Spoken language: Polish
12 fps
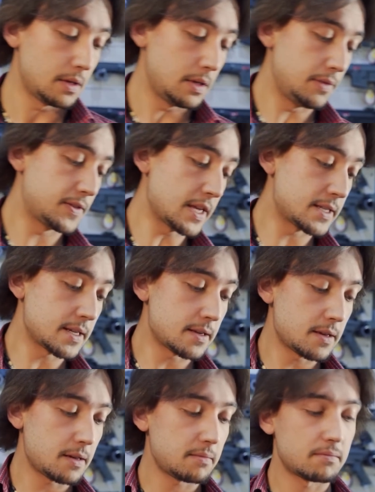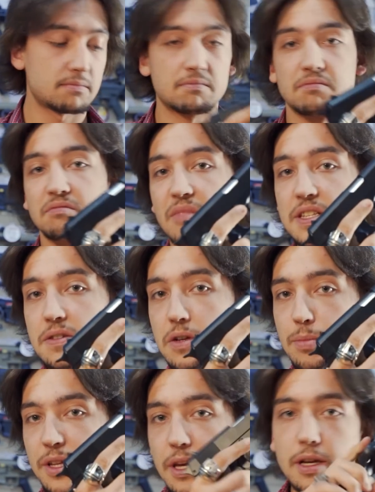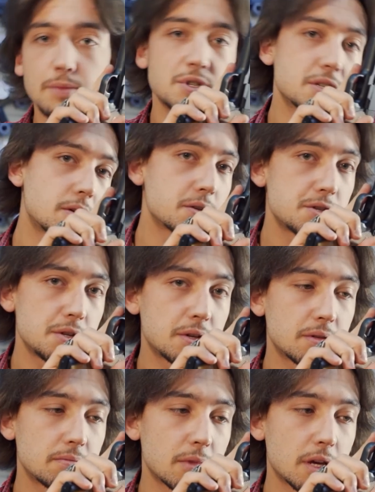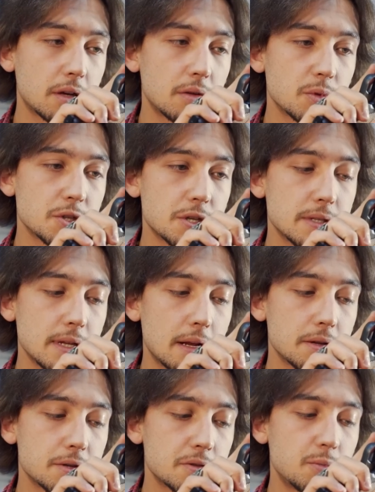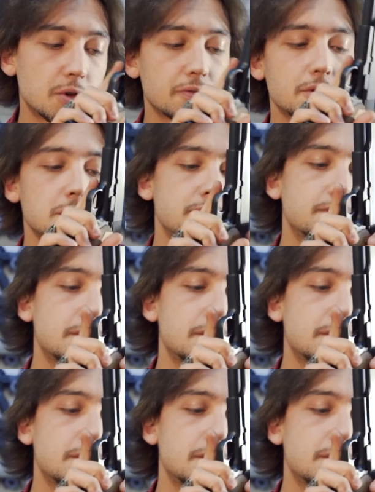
I w tej cenie jest to chyba najlepszy kolcik, jakiego możecie znaleźć, bo również